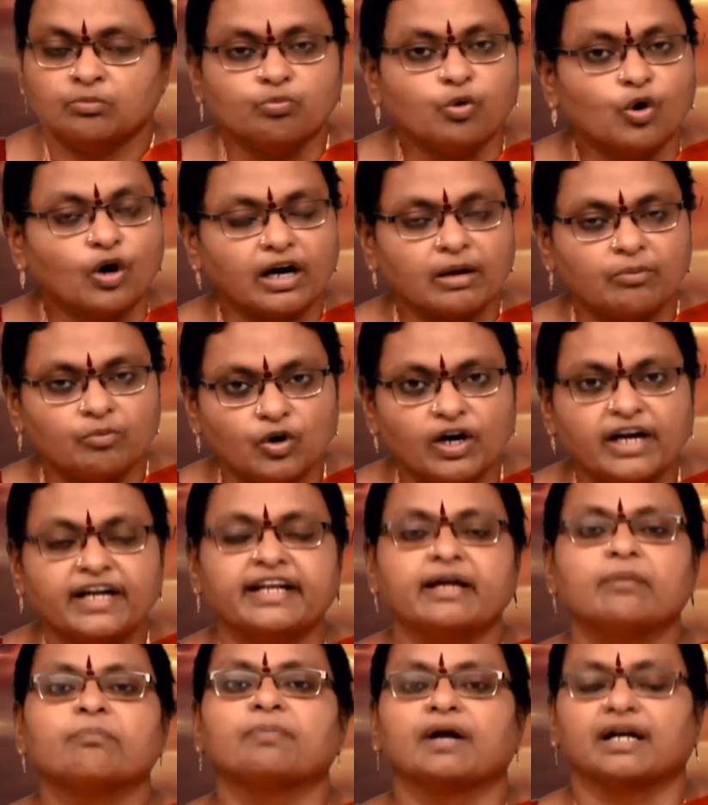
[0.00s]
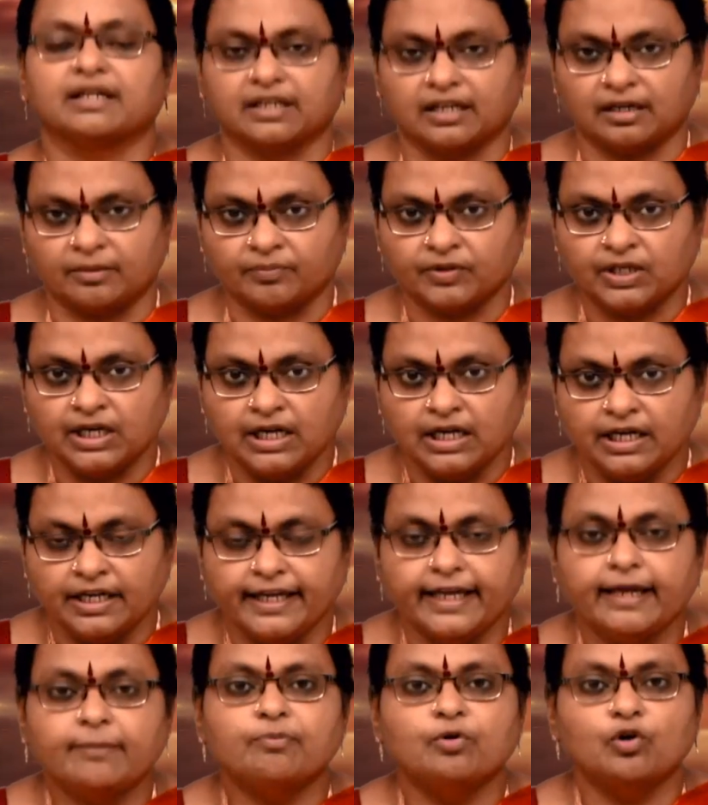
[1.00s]
పురము అంటే పట్టణం
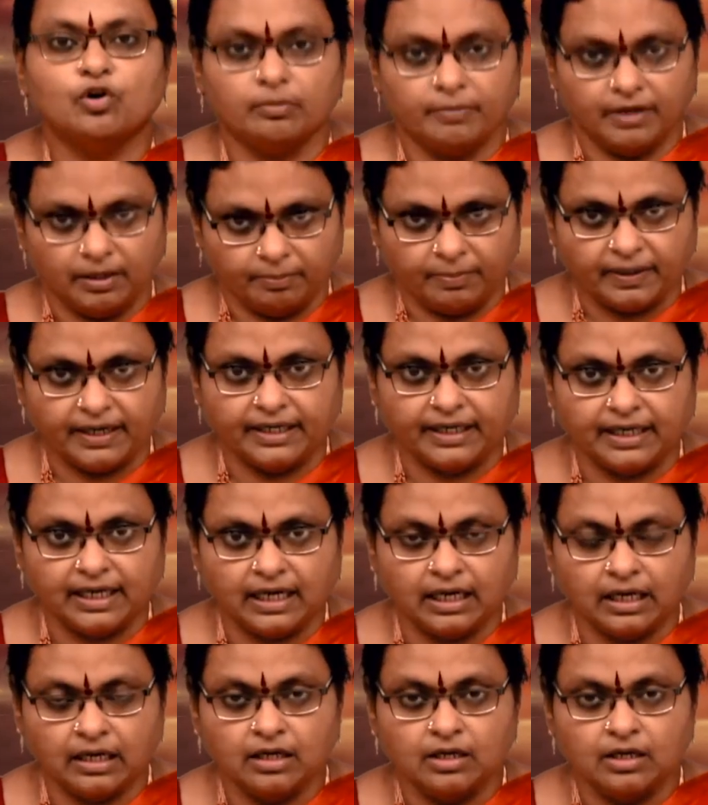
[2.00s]
ఈ భూమిపైన